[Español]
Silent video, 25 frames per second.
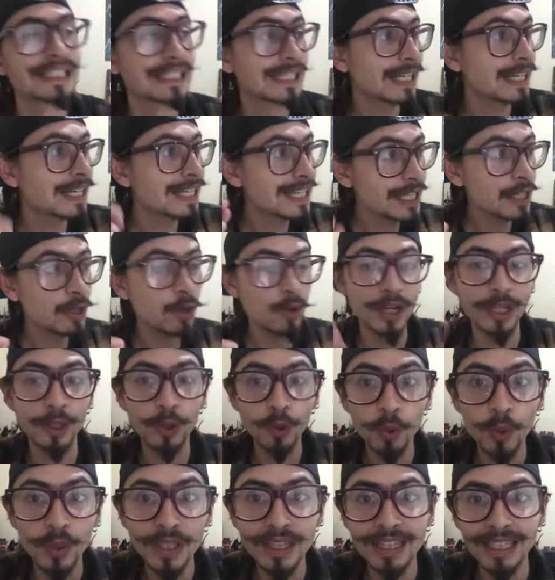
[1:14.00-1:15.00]
es el hilo de
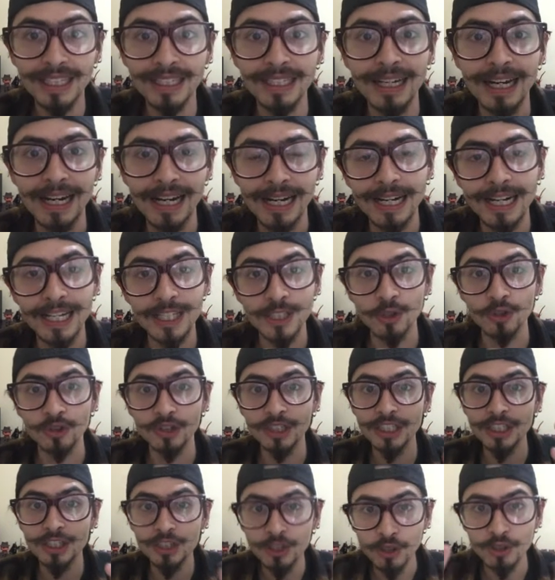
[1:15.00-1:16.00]
Twitter de la relación
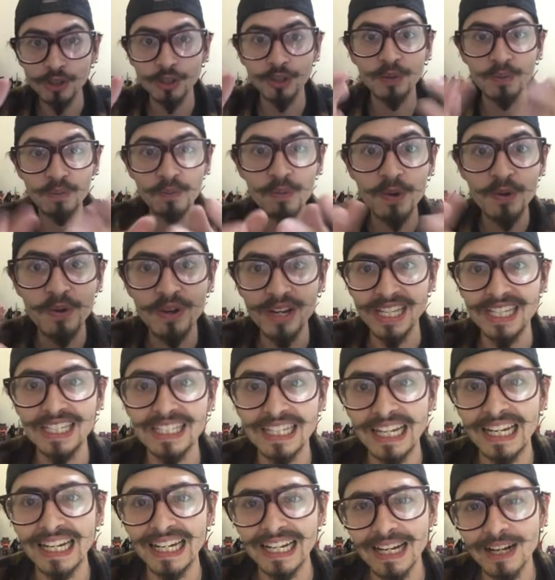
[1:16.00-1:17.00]
de Justin Bieber y
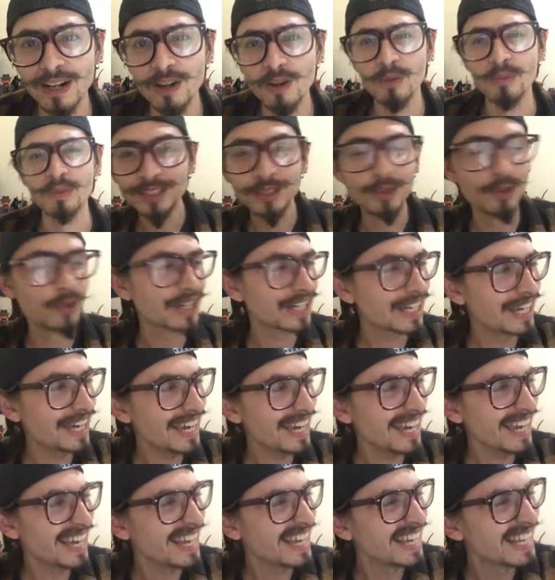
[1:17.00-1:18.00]
Selena Gómez. ¿Yo qué?
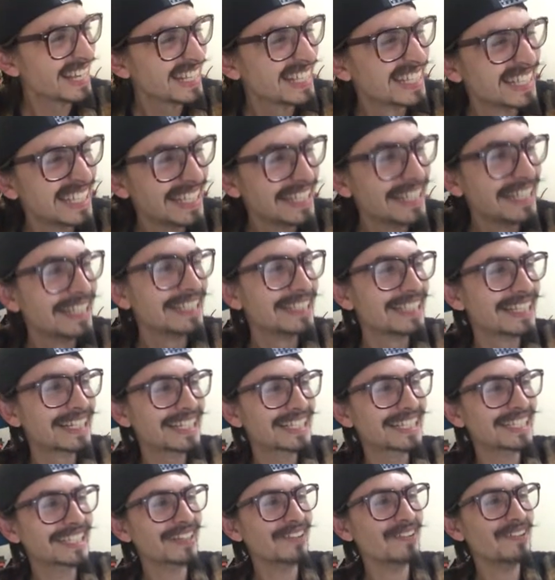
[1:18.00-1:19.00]
¿De qué
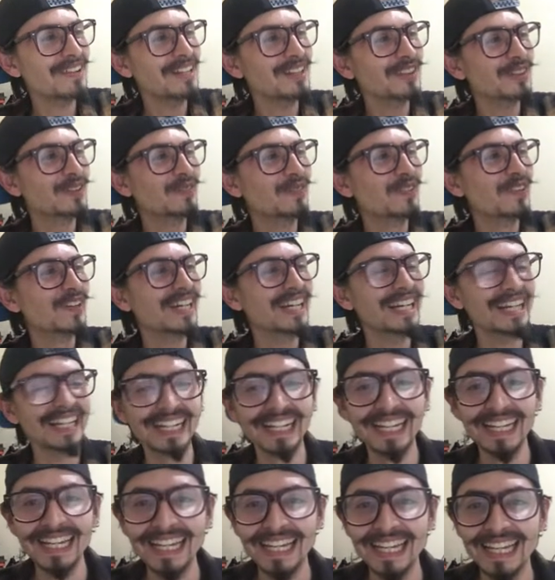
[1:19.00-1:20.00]
estás hablando,
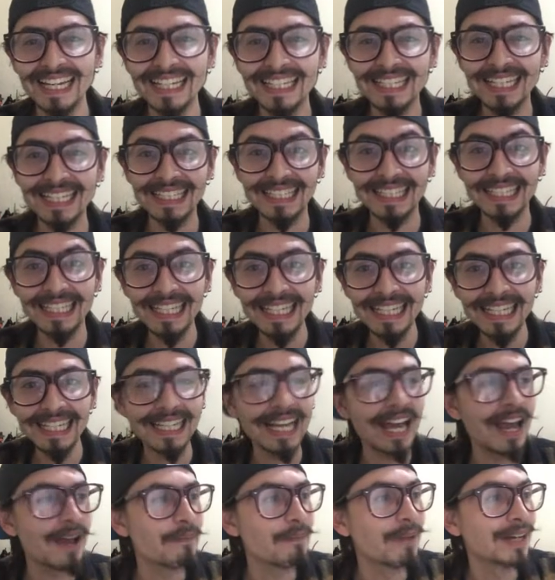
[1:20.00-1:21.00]
mujer? Ella,
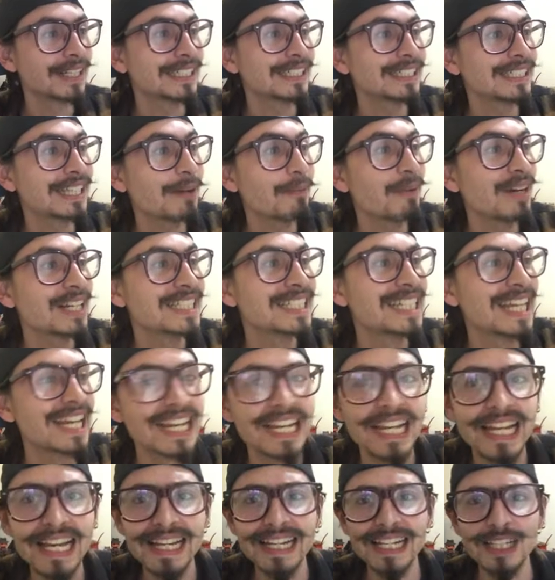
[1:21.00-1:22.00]
sí, además se llama
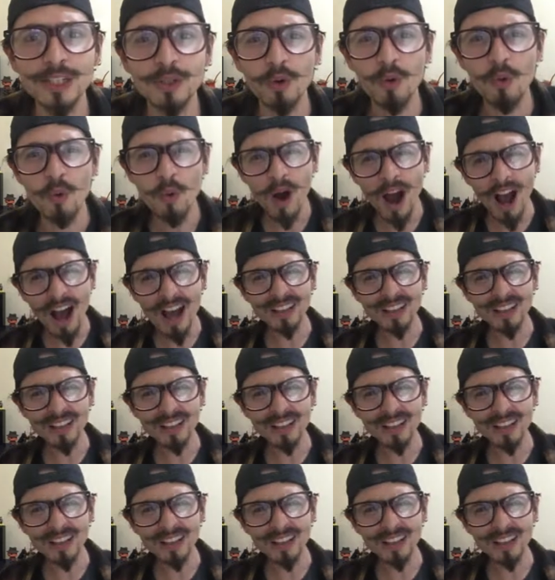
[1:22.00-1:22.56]
Yelena. Yo, ¿what?